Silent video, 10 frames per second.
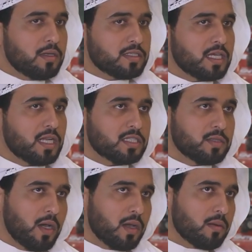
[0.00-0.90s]
سيارات
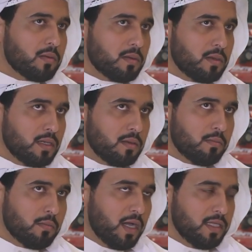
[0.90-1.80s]
سباق
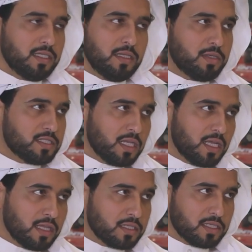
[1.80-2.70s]
ما عندي المجال
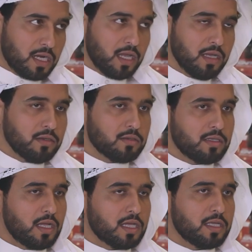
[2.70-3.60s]
هذا الصراحه
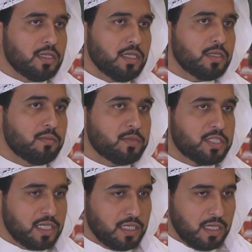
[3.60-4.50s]
لكن نحن
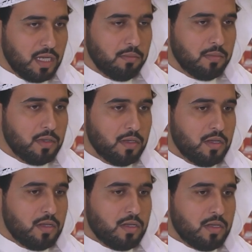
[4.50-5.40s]
بشكل عام
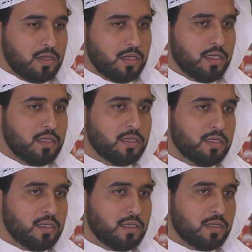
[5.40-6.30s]
آه،
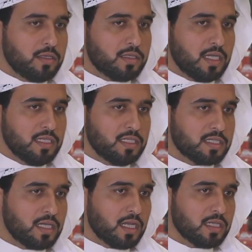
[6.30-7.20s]
نحن آه، تعديل
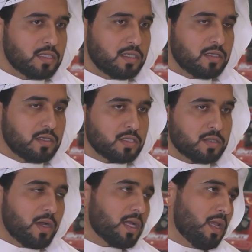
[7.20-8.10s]
السيارات آه،
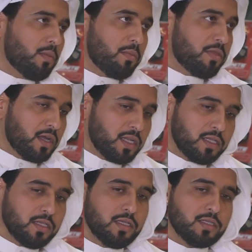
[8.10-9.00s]
سباق لها باب ثاني
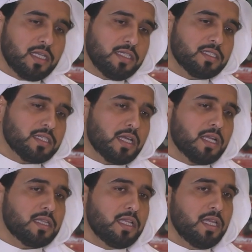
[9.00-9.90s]
نحن تعديل
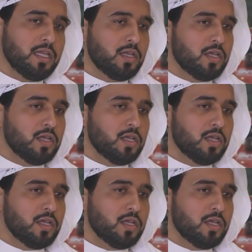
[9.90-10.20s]
السيارات اللي هي